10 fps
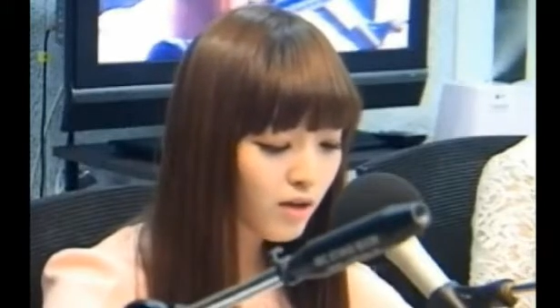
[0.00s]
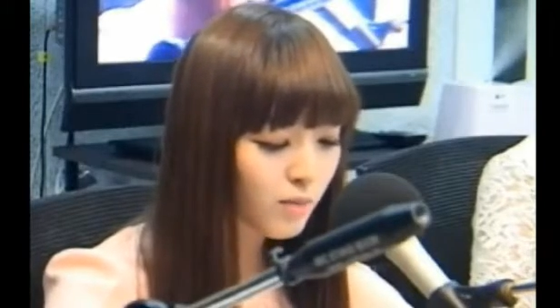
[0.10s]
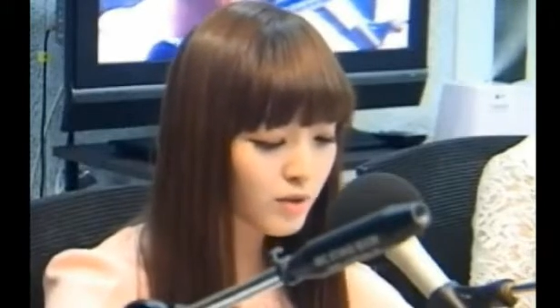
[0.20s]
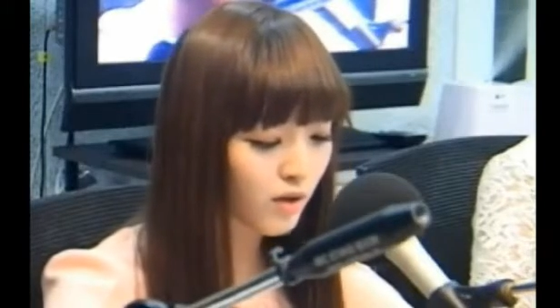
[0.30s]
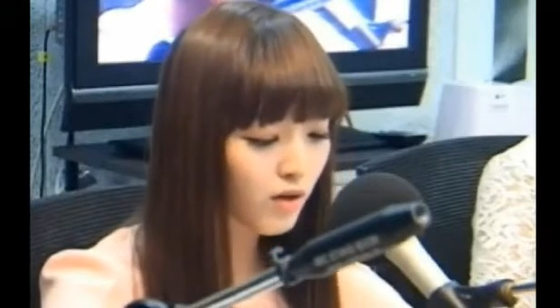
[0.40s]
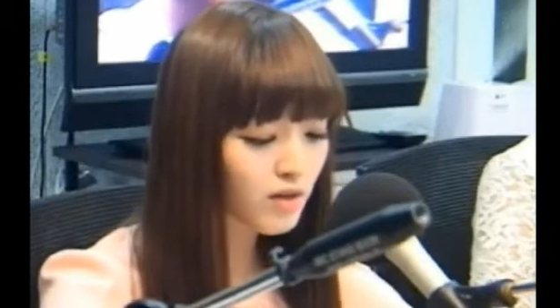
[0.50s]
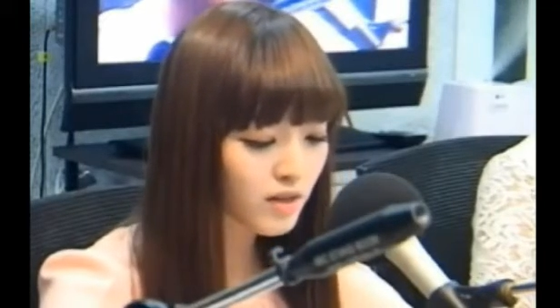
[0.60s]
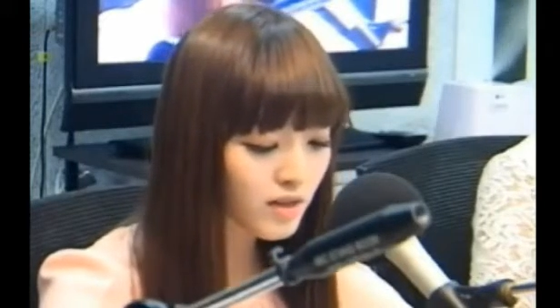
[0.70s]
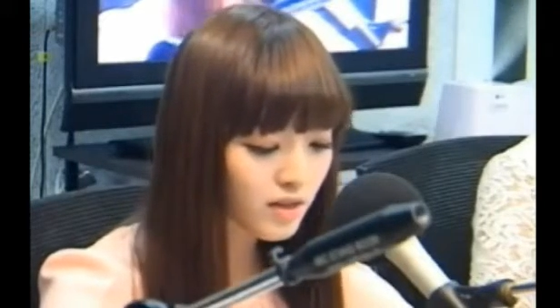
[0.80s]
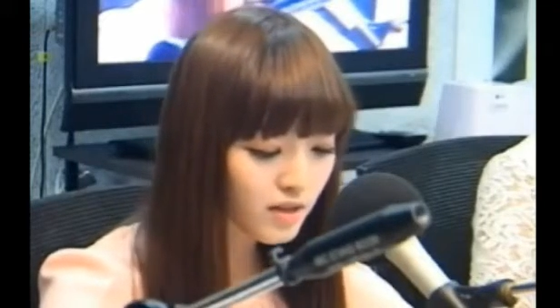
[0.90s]
이러면서
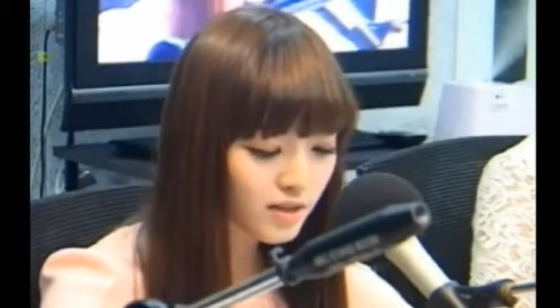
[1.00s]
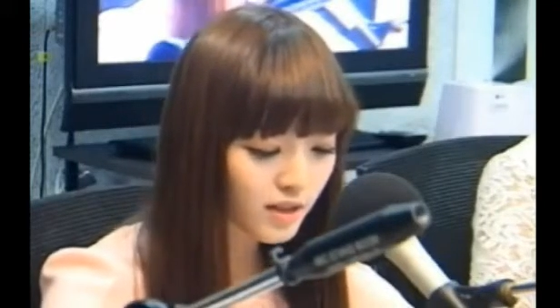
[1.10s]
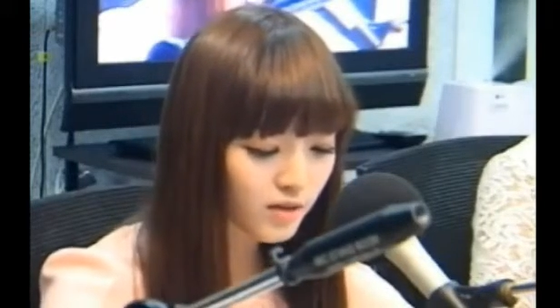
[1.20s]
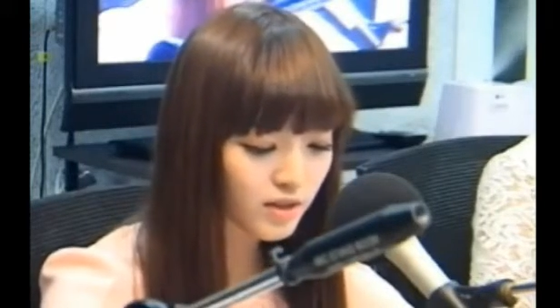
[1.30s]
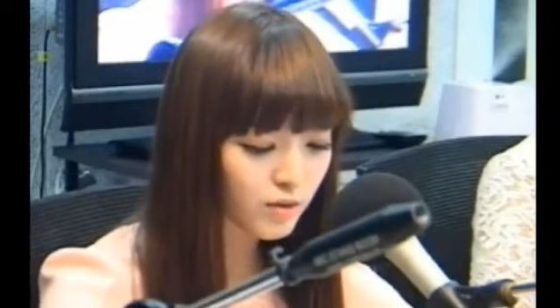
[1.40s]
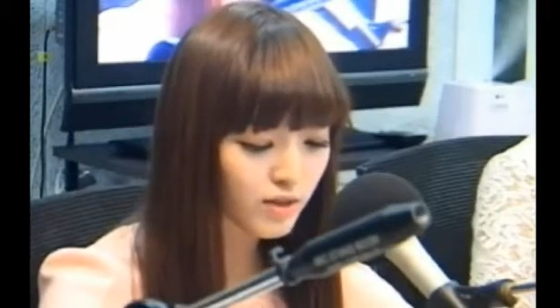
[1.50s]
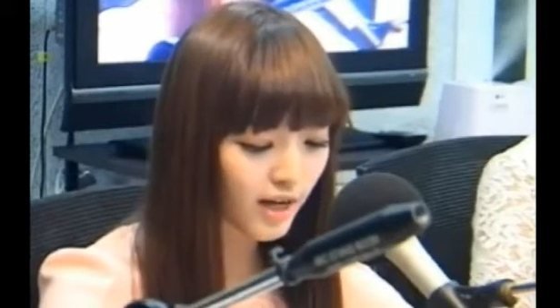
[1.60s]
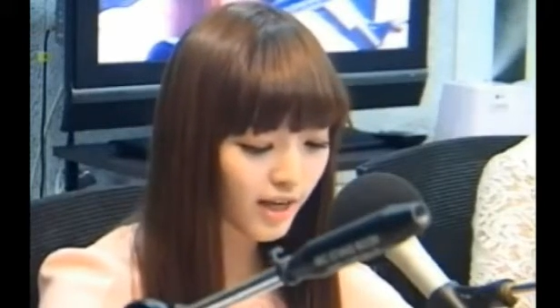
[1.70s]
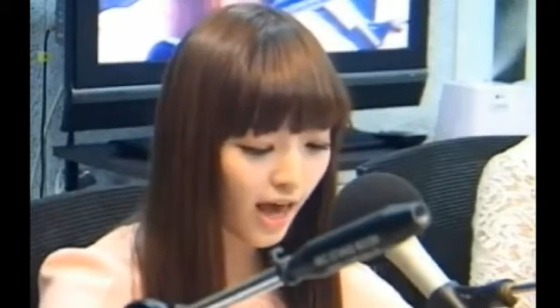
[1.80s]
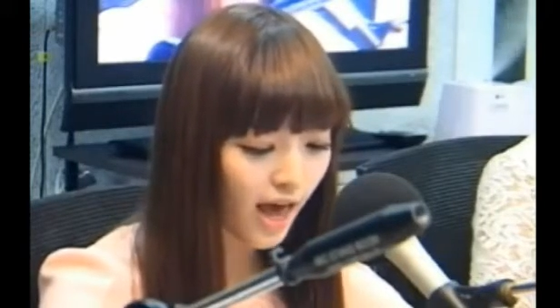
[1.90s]
혀를 끌끌 차던
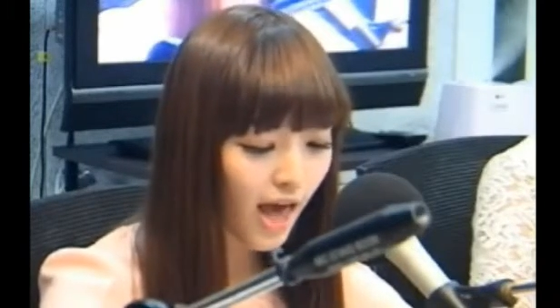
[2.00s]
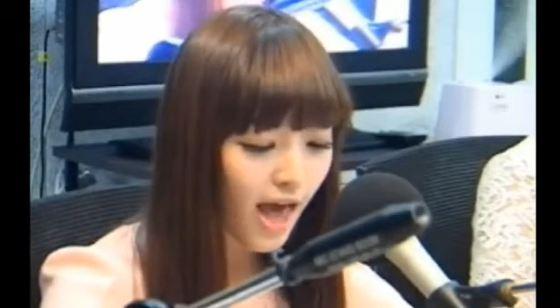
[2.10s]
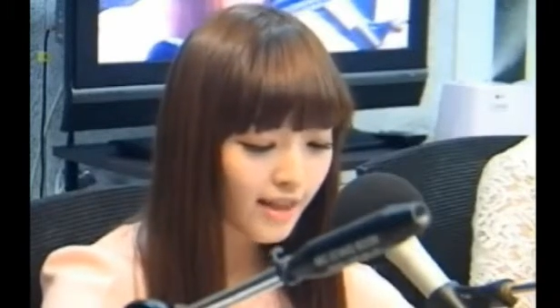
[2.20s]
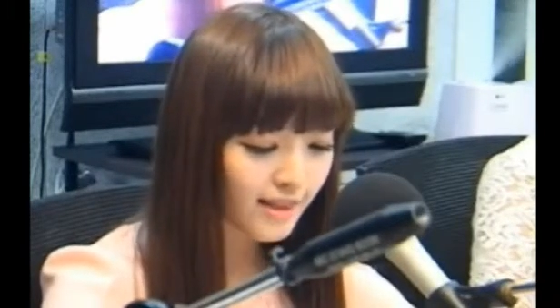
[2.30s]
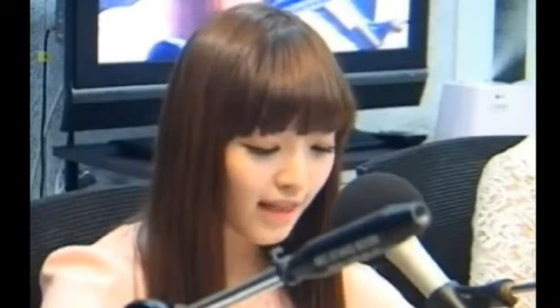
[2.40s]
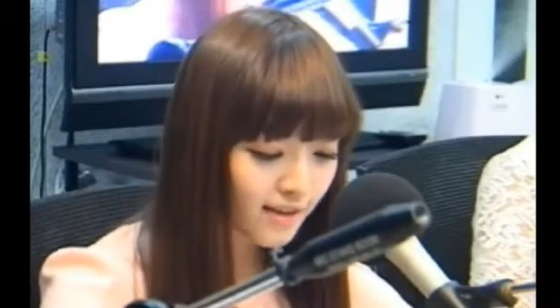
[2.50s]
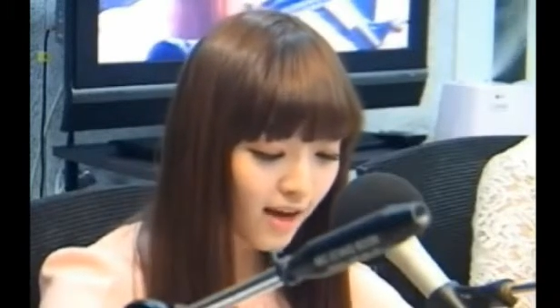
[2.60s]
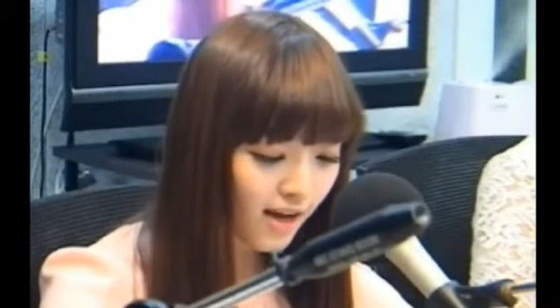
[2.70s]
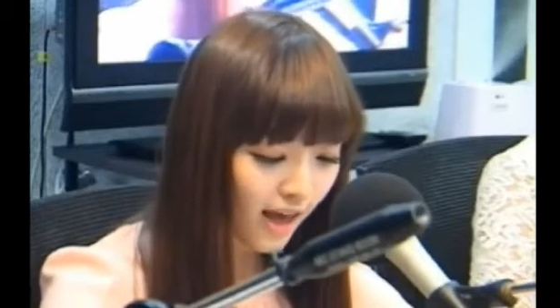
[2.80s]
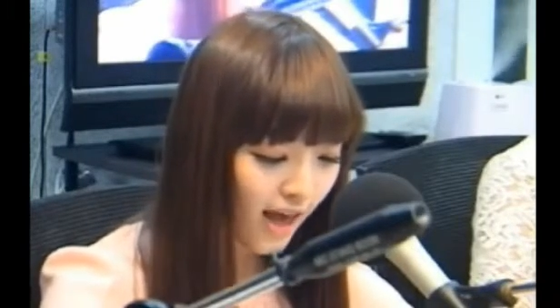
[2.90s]
친구들에게
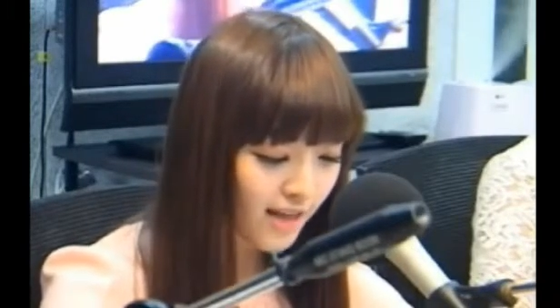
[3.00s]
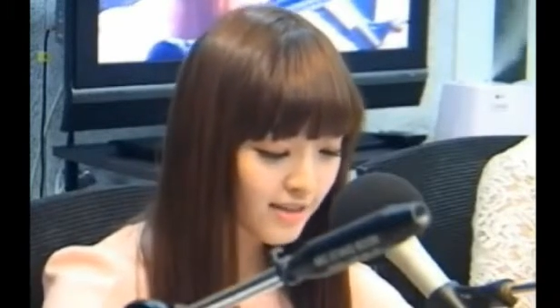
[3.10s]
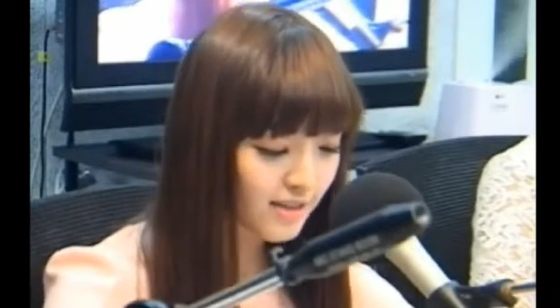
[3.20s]
당당하게